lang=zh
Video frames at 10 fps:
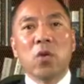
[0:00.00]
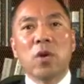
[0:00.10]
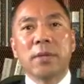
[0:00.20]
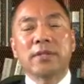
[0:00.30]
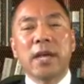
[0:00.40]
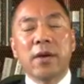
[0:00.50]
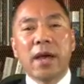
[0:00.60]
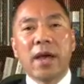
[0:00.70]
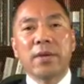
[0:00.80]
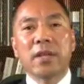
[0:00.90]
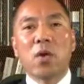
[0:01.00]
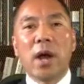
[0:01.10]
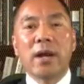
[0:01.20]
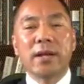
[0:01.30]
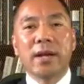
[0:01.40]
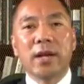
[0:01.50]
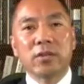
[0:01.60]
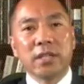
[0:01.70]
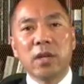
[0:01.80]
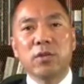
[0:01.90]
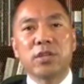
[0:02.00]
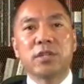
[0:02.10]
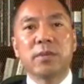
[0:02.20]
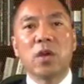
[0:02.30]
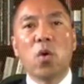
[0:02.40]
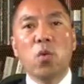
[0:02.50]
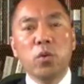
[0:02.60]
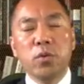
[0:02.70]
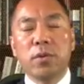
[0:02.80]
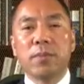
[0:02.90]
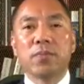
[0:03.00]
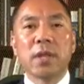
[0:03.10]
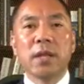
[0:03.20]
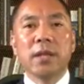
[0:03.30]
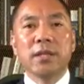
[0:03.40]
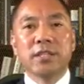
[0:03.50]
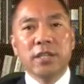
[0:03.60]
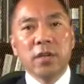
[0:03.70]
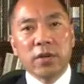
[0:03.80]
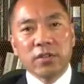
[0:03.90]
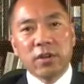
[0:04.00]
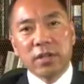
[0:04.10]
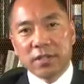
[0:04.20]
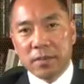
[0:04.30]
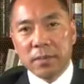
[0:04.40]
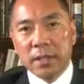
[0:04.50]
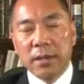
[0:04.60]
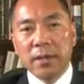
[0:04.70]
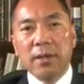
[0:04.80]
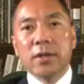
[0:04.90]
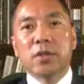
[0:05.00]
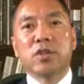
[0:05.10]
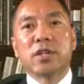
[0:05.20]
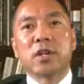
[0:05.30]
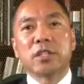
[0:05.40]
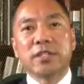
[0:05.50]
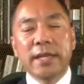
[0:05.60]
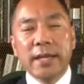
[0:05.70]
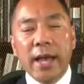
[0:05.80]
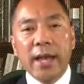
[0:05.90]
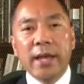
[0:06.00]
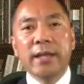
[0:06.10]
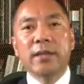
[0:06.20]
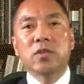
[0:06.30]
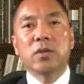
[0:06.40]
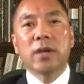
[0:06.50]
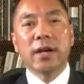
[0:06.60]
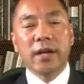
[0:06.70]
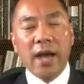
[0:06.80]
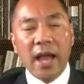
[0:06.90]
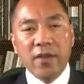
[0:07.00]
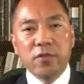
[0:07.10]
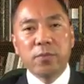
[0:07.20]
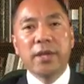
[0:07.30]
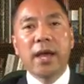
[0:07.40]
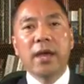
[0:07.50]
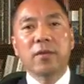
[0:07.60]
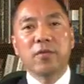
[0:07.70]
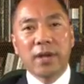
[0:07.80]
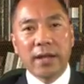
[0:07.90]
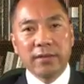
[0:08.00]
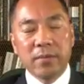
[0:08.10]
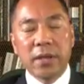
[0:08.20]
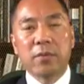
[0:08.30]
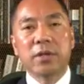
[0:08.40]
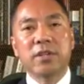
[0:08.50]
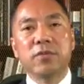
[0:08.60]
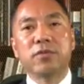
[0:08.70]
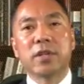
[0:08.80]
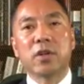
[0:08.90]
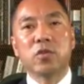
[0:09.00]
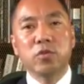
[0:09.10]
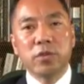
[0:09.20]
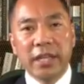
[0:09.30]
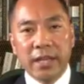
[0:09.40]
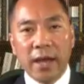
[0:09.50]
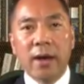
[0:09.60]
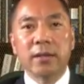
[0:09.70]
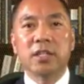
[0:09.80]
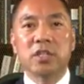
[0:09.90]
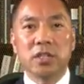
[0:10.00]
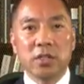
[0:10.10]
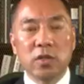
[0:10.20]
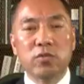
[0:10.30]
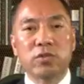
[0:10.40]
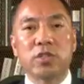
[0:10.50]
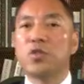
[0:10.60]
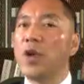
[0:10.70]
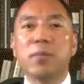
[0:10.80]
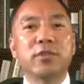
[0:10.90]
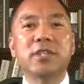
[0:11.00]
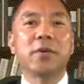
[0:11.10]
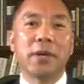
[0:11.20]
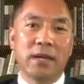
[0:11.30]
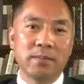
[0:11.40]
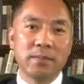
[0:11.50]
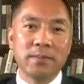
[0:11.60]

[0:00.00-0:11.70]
我们在海外的华人，还有这些律师们的呼吁，结果造成什么呢？就是 CIA 和 FBI 来自美国政府的驻里昂的刑警组织全部撤回了。